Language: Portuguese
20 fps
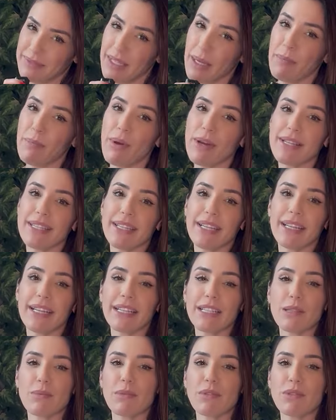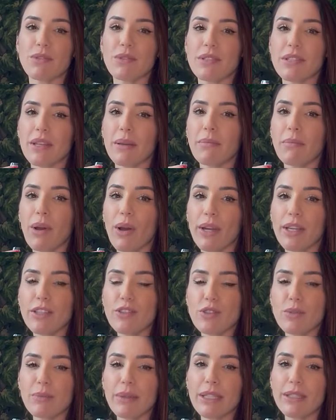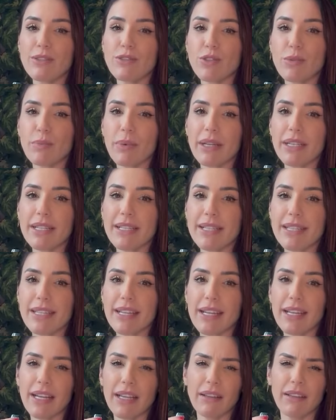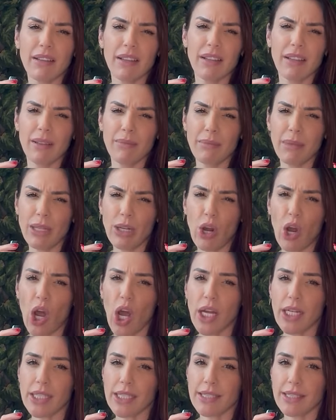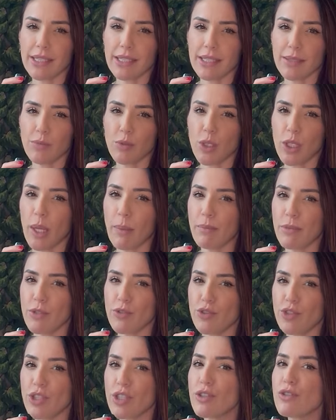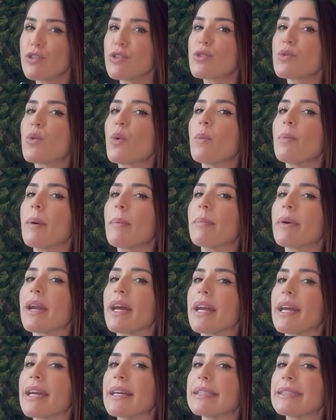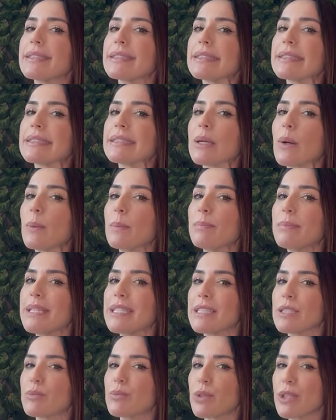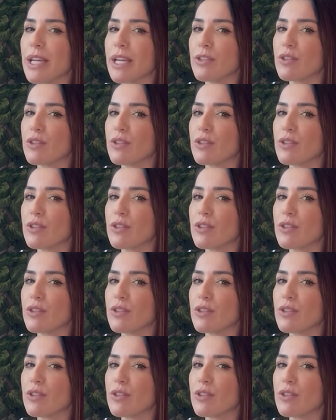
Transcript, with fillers: Depois tem aquelas pessoas que morrem de medo de parecerem menores, porque pedir desculpa para elas é o mesmo que